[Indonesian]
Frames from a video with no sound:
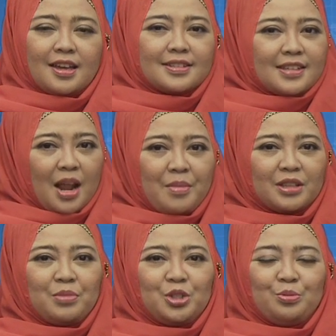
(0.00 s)

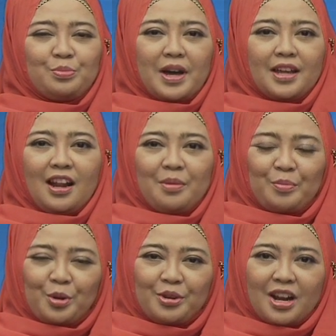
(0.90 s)
selamat berjumpa dalam
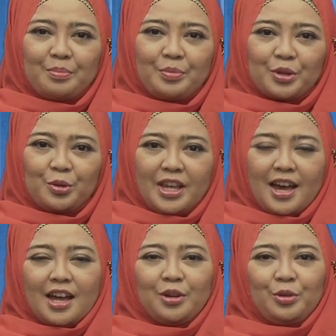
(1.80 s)
program
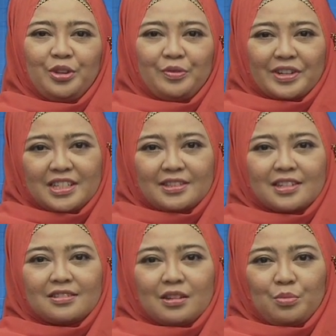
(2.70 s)
perkuliahan
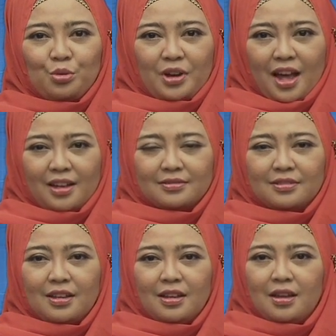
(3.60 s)
universitas terbuka.
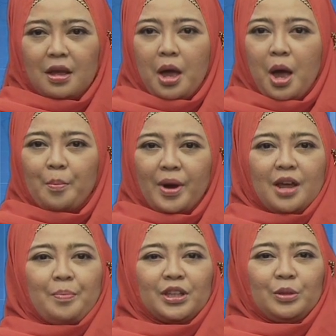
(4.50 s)

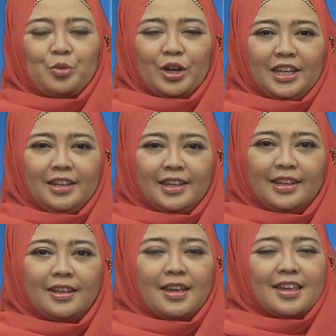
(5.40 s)
Pada pertemuan
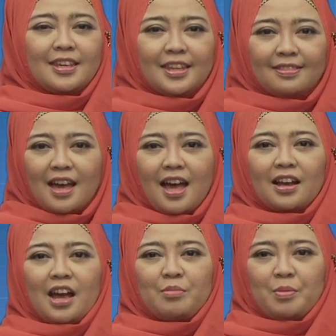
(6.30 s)
ini, kita
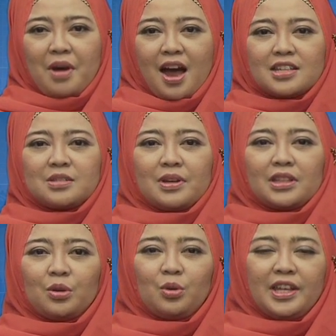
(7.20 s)
akan membahas
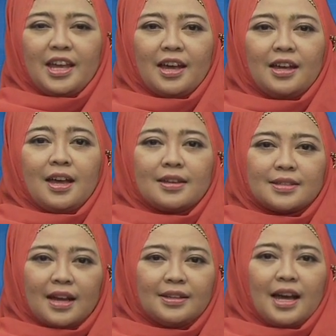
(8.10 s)
mata kuliah
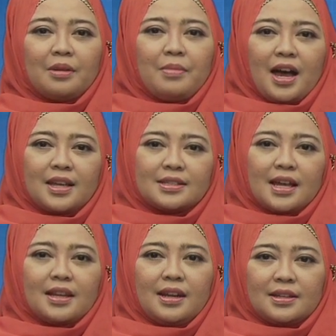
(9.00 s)
Sanggar
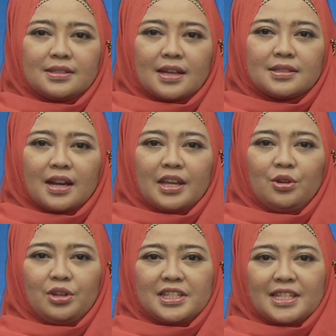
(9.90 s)
Bahasa dan Sastra
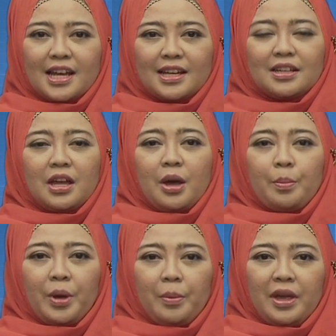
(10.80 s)
Indonesia
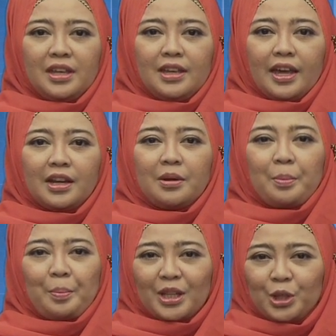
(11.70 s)
PBIN
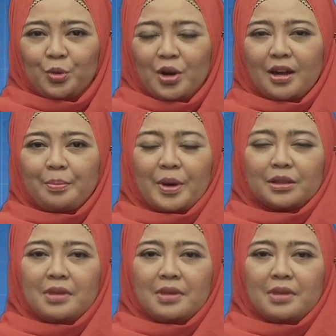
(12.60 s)
4214